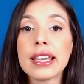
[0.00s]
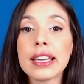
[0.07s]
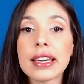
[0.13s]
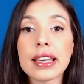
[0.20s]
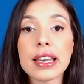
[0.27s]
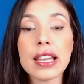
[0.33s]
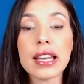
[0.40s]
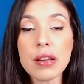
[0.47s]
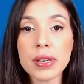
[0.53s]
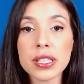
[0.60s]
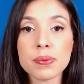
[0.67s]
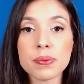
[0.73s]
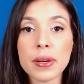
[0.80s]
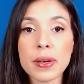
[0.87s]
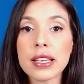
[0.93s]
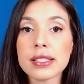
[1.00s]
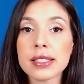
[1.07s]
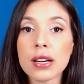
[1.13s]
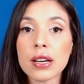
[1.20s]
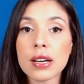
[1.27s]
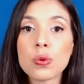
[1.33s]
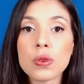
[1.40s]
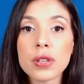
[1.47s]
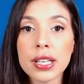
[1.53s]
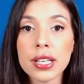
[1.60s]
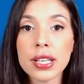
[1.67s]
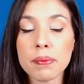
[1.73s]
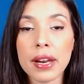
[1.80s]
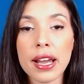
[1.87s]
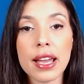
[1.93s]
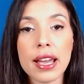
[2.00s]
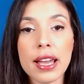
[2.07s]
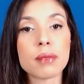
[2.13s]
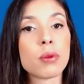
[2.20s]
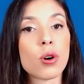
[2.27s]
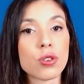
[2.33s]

e crie uma experiência única para ela.